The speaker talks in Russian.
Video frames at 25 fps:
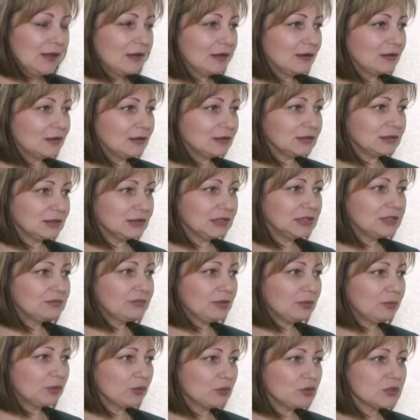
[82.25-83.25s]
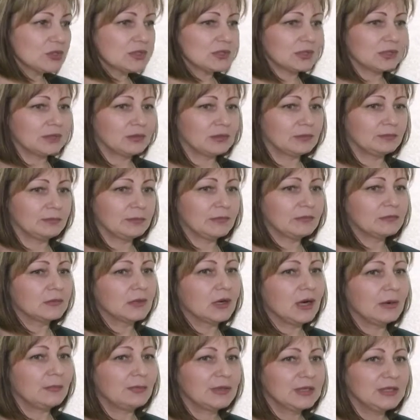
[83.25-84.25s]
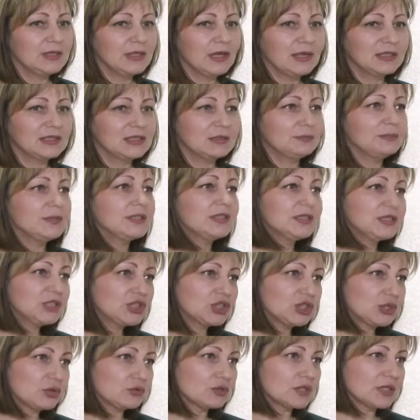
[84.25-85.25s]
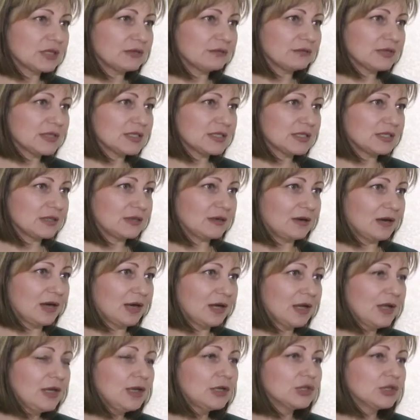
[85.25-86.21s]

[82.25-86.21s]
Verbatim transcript: Э, здесь вопрос э, о поднятии престижа русского языка,